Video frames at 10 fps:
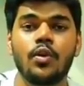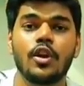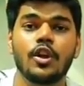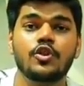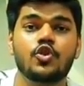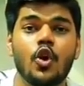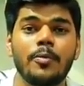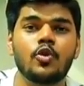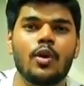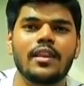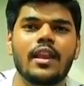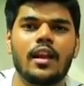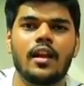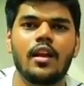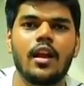हूँ जो भी
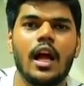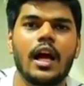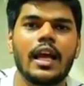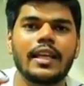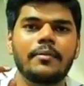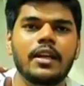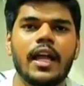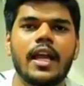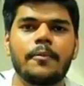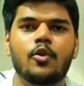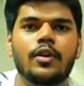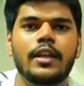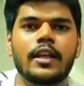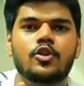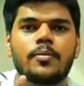दुकानदार अगर आइटम दिखा रहे हैं आपको
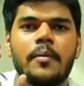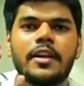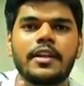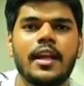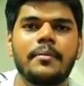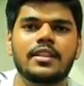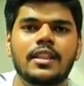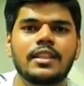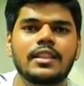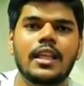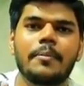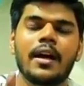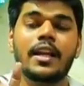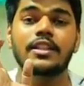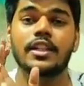कि डेढ़ सौ में नीटिंग है बीस तीस तो
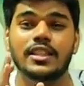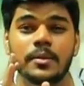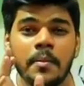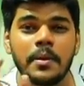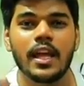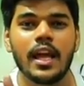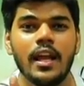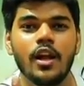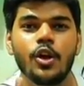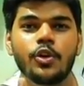कृपा करके झांसे में मैं आए